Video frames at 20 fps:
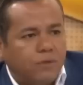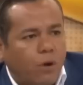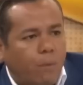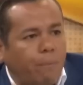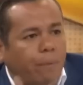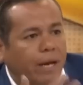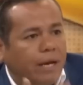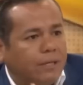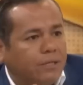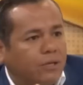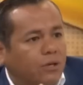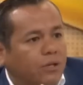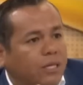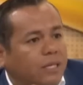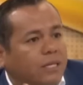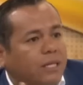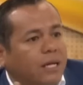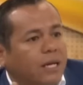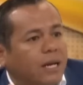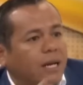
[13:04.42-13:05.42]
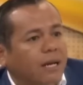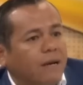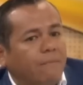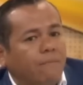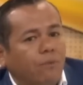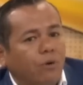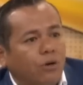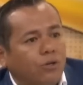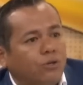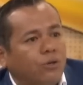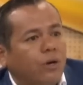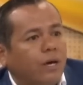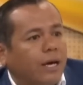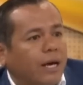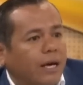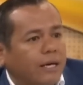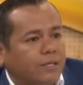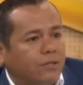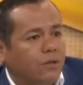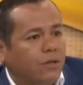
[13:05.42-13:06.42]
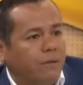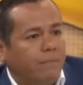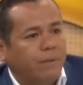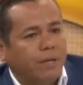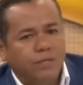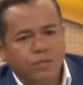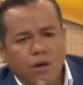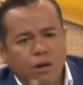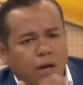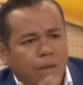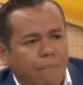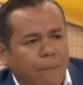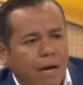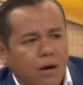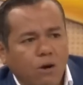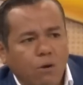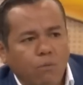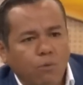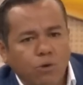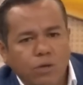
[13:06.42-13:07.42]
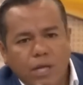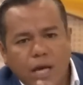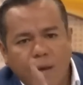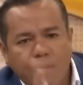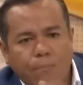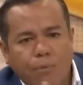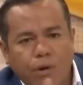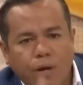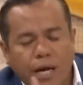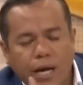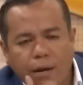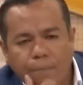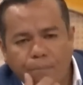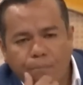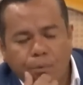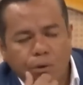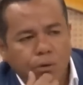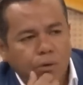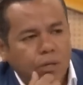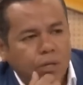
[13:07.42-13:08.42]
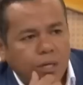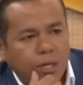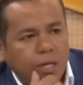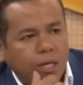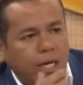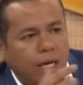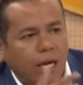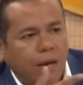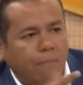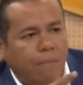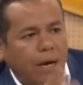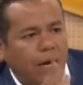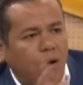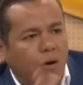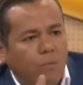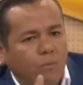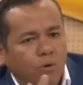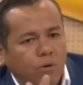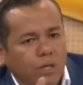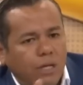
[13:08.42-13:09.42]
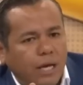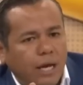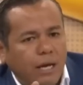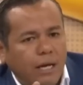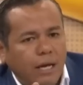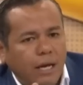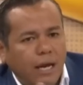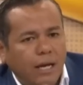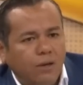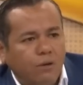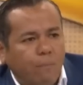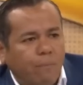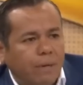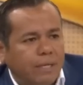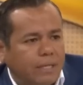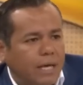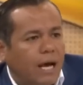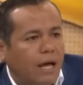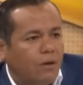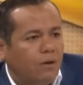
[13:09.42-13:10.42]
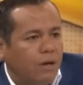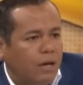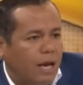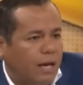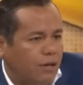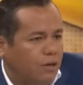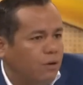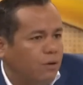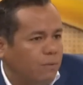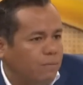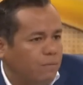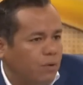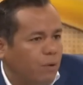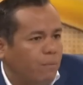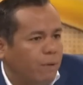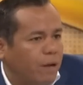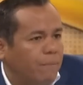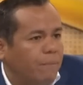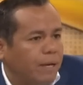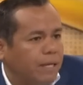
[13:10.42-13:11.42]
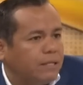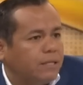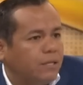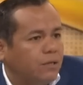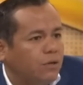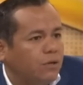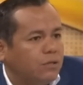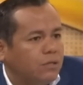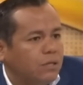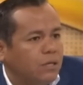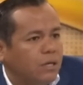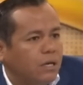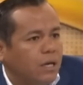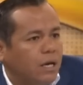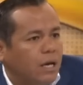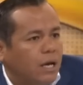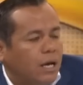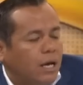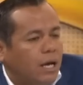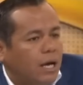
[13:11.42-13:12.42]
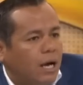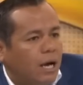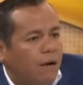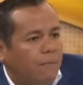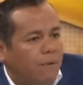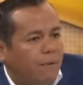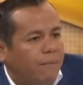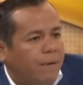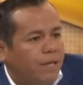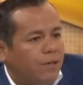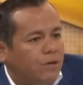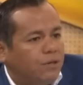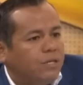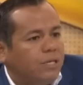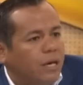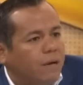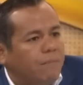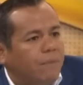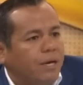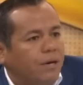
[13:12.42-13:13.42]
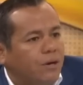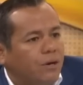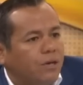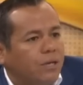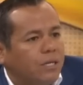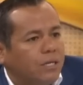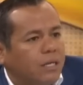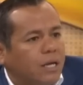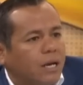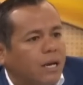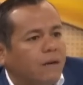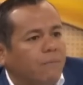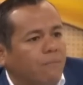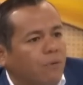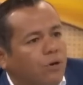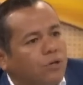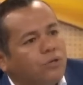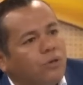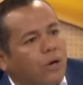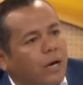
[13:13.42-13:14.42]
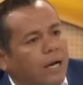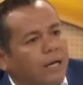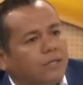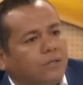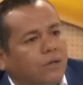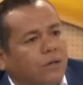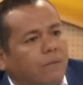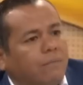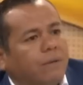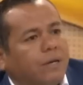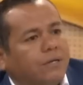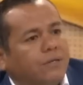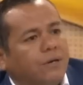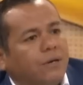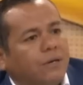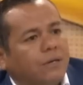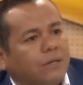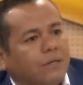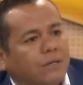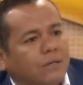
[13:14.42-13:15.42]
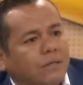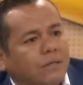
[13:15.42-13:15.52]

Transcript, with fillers: operaciones de reembolso de gasto de inversión. El Banco Mundial, por ejemplo. El Banco Mundial el año pasado, el año 2022, a mí me dio 100 millones de reembolso de gasto de inversión.